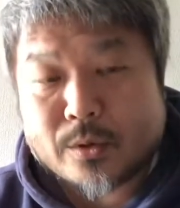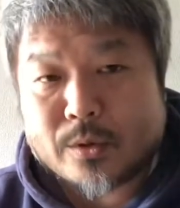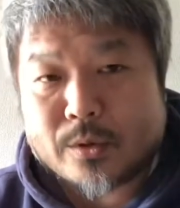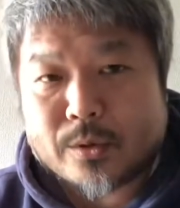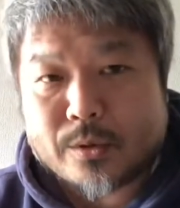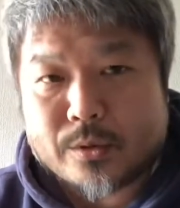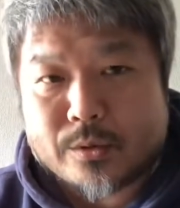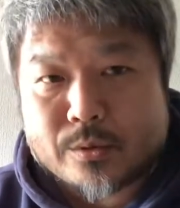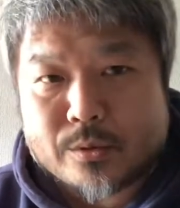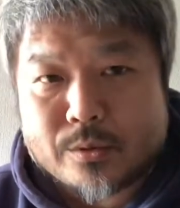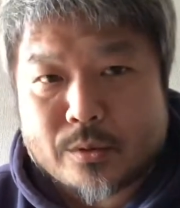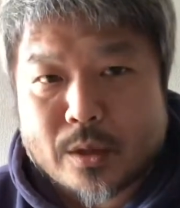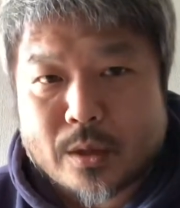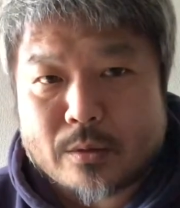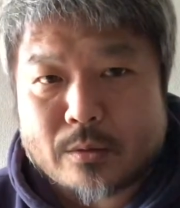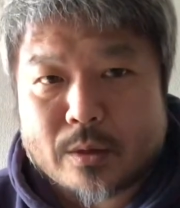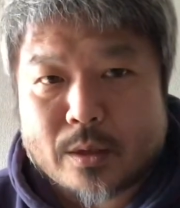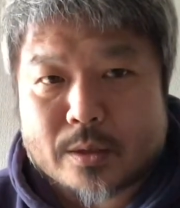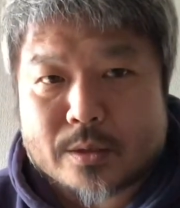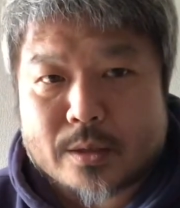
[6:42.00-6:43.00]
いうあ
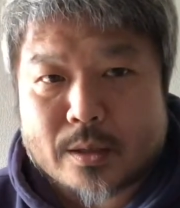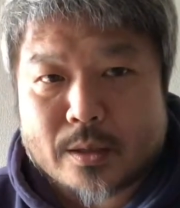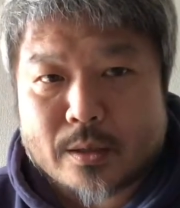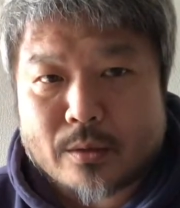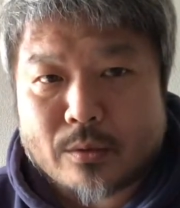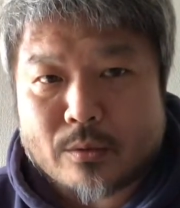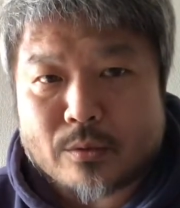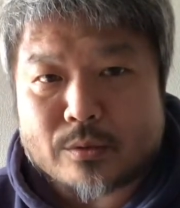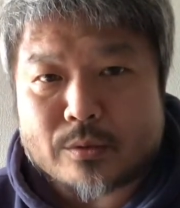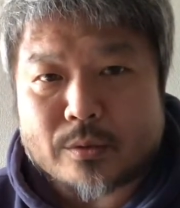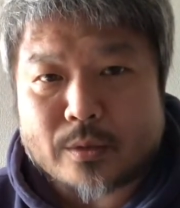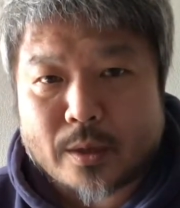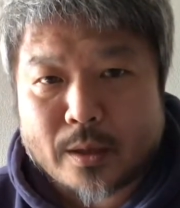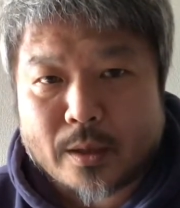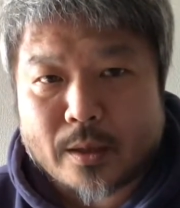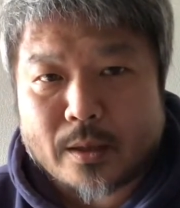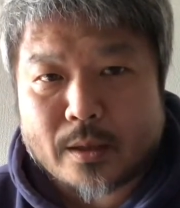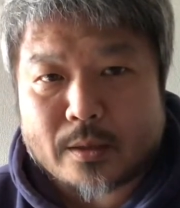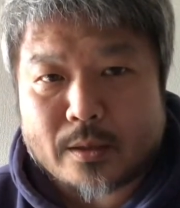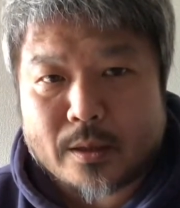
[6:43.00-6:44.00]
の学生が多く
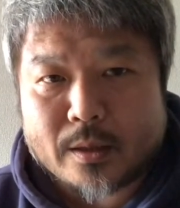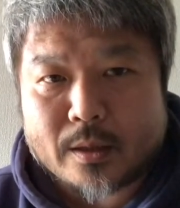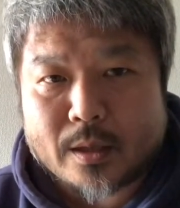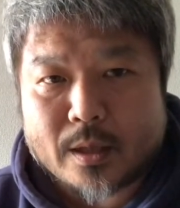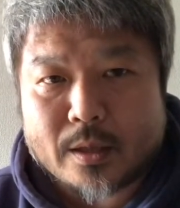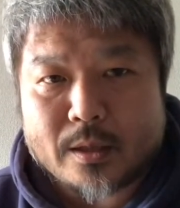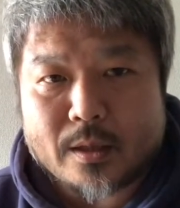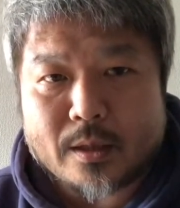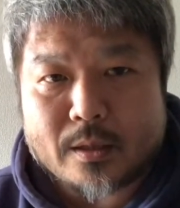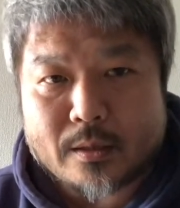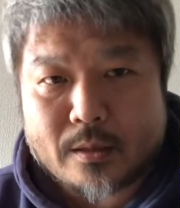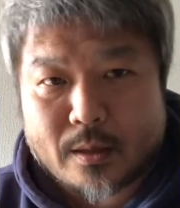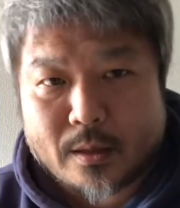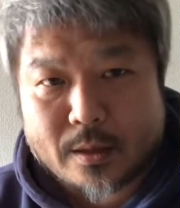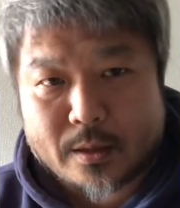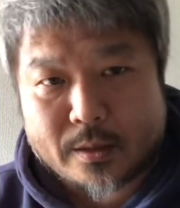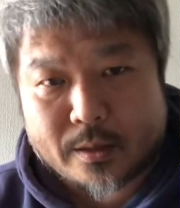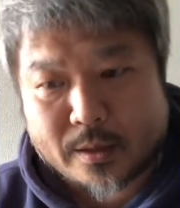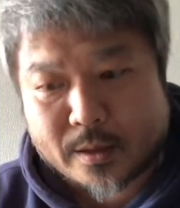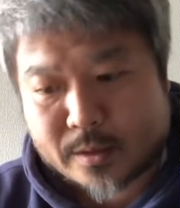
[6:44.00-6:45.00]
てで何やった
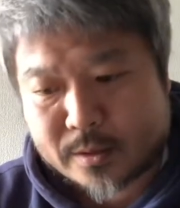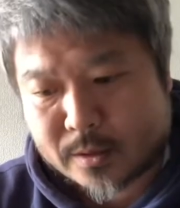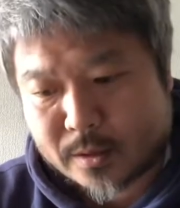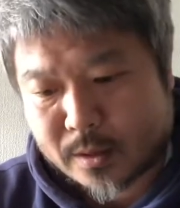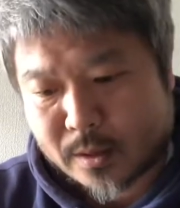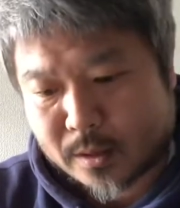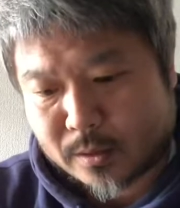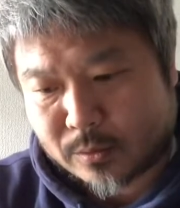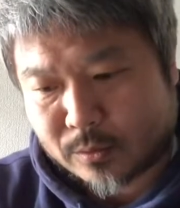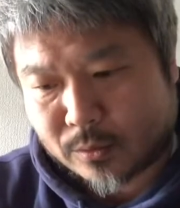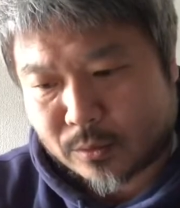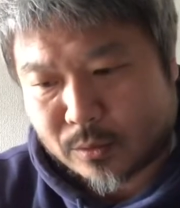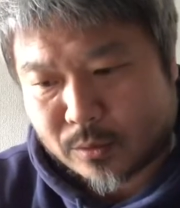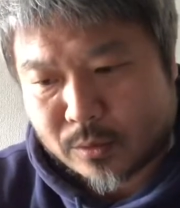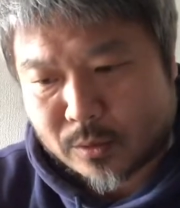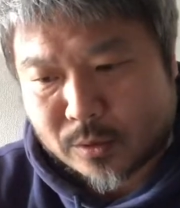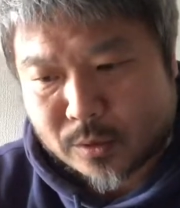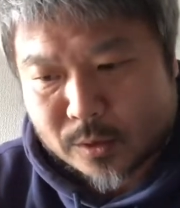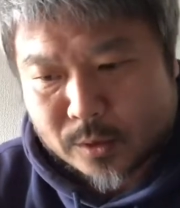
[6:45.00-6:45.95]
らいいんですかと。